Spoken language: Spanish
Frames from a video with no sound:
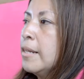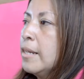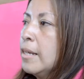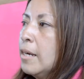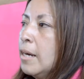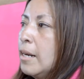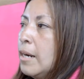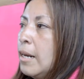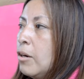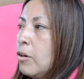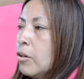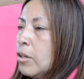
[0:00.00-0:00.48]

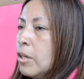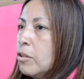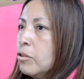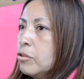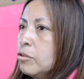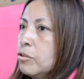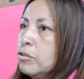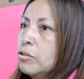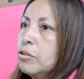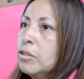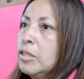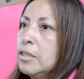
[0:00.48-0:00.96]
llegar a lo que
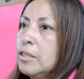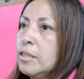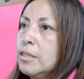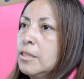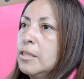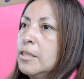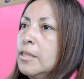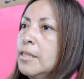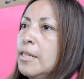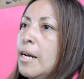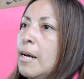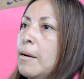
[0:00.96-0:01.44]
nosotros
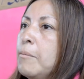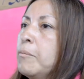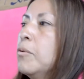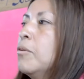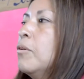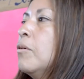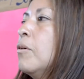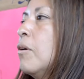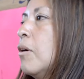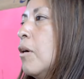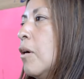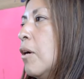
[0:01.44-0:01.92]

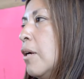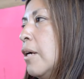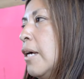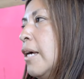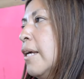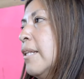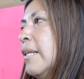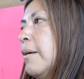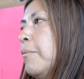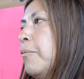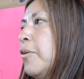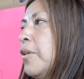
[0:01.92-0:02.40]
necesitamos,
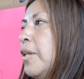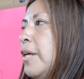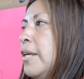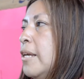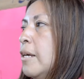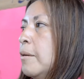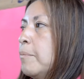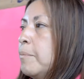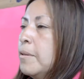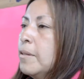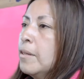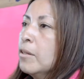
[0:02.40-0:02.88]
estamos de
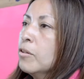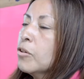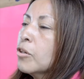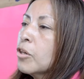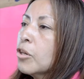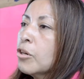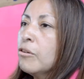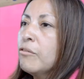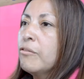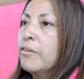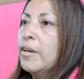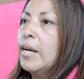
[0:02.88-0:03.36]
ayer pidiendo
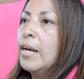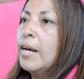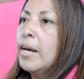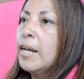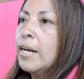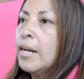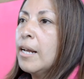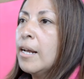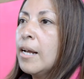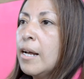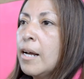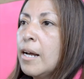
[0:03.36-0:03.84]
que nos
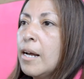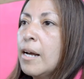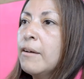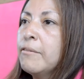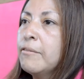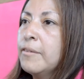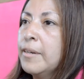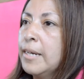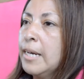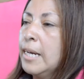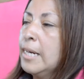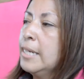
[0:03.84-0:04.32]
vengan
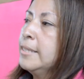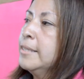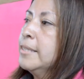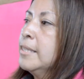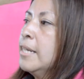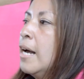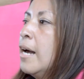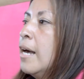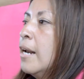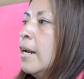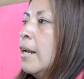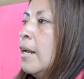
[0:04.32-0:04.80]
a
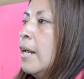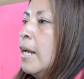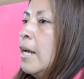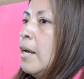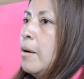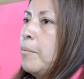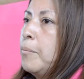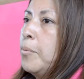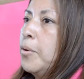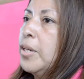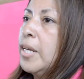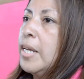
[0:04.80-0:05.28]
fiscalizar
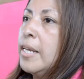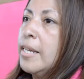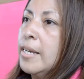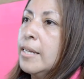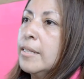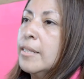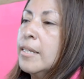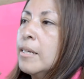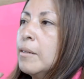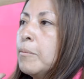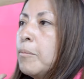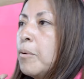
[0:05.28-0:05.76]
porque
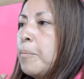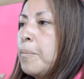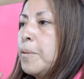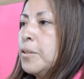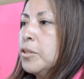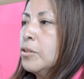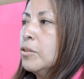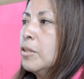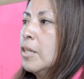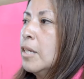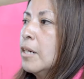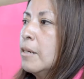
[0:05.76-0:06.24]
ya tenemos
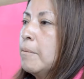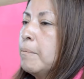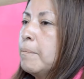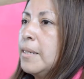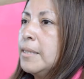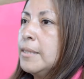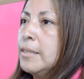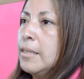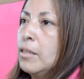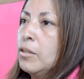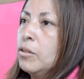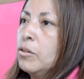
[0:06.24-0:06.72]
personas
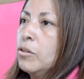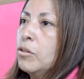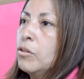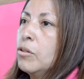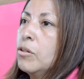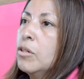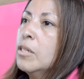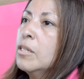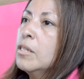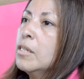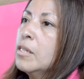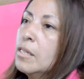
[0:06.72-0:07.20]

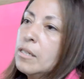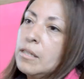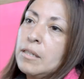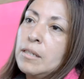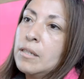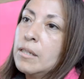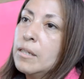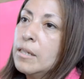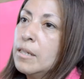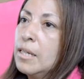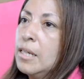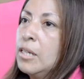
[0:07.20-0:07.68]
reemplazándonos
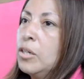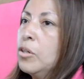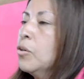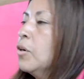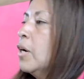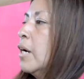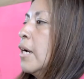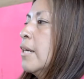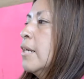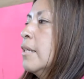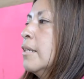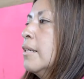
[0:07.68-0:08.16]
y, y
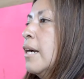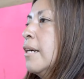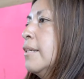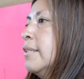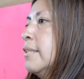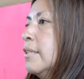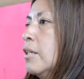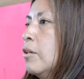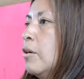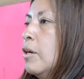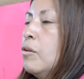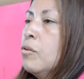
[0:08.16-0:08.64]
no hay,
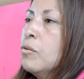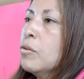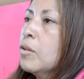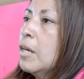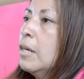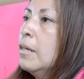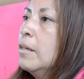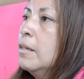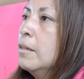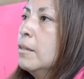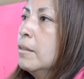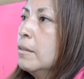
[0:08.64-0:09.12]
hay cero
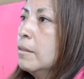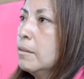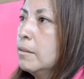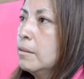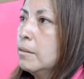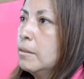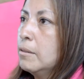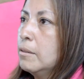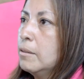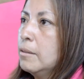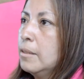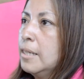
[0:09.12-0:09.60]
ayuda.
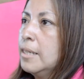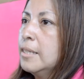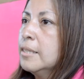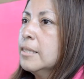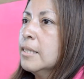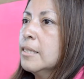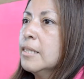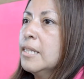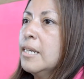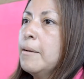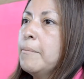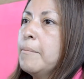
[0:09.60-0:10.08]
En
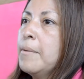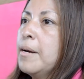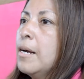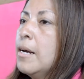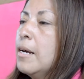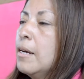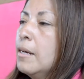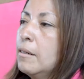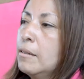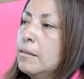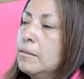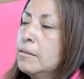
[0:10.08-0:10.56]
ese mm. tema
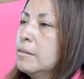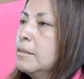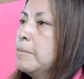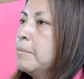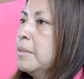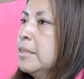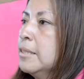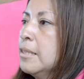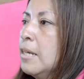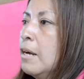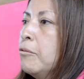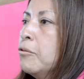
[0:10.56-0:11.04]

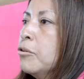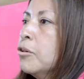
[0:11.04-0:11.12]
demasiada